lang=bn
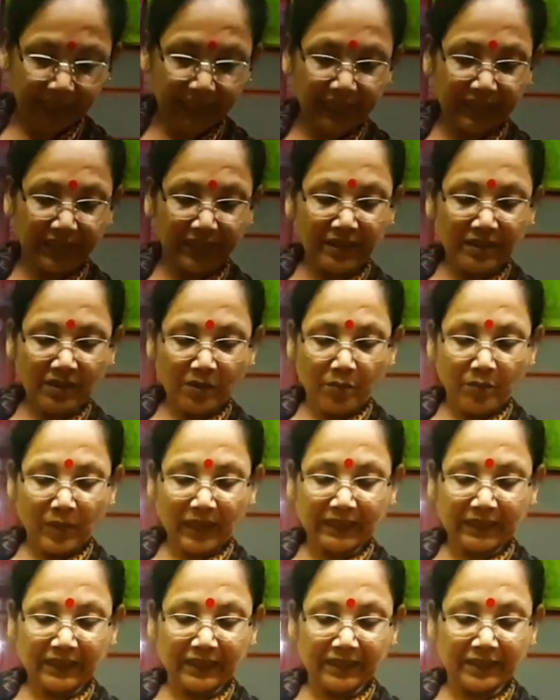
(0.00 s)
কেটে
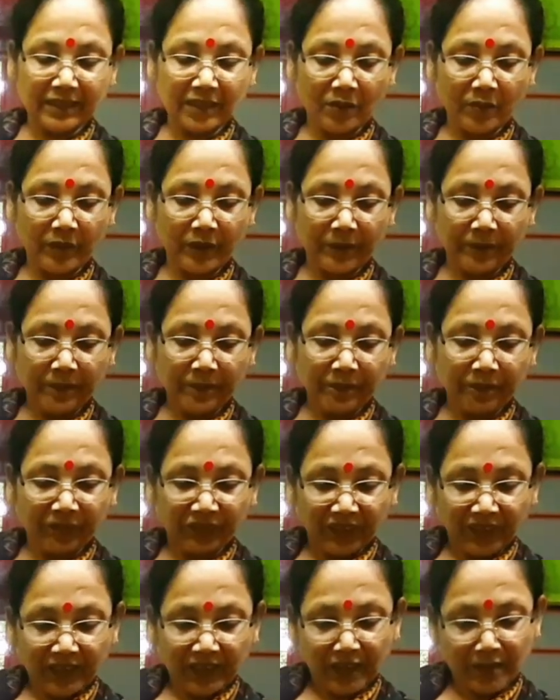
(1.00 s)
বাদ দিতে হবে
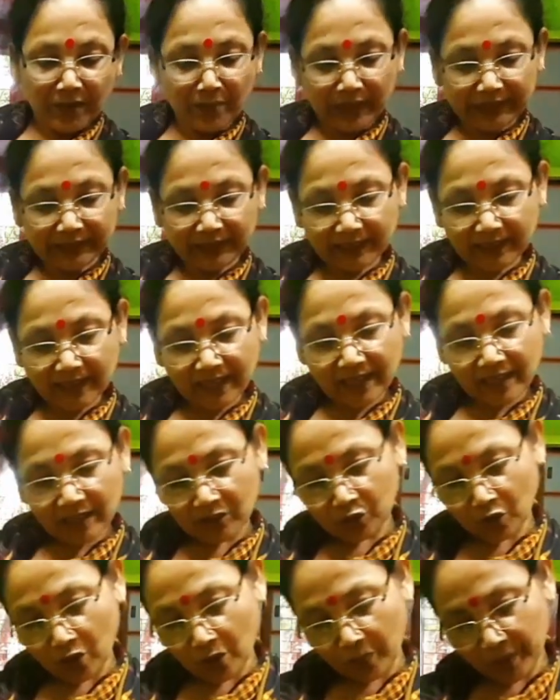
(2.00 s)
এই মাথাটা
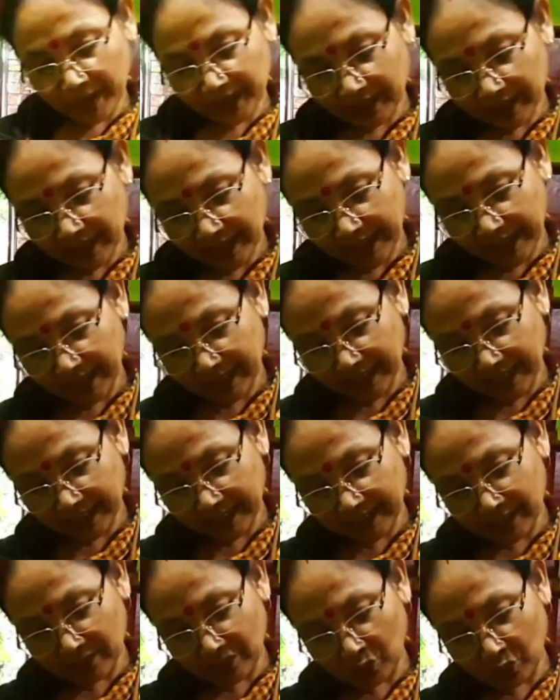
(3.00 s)
সমেত এইখানে
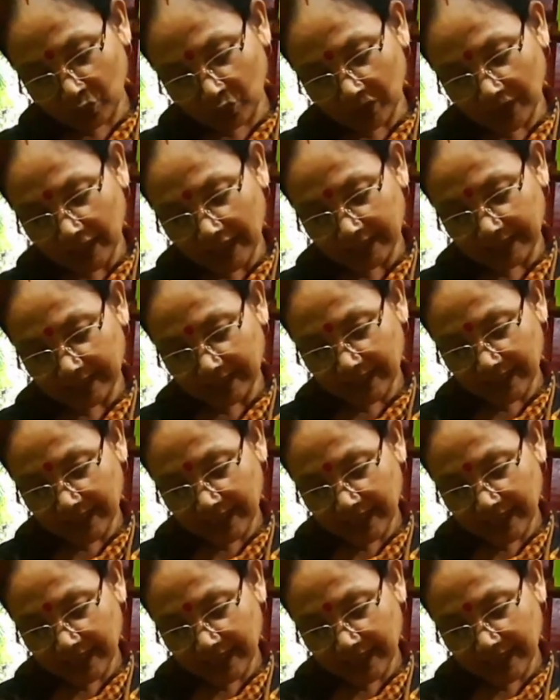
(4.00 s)
যে মুখটা আছে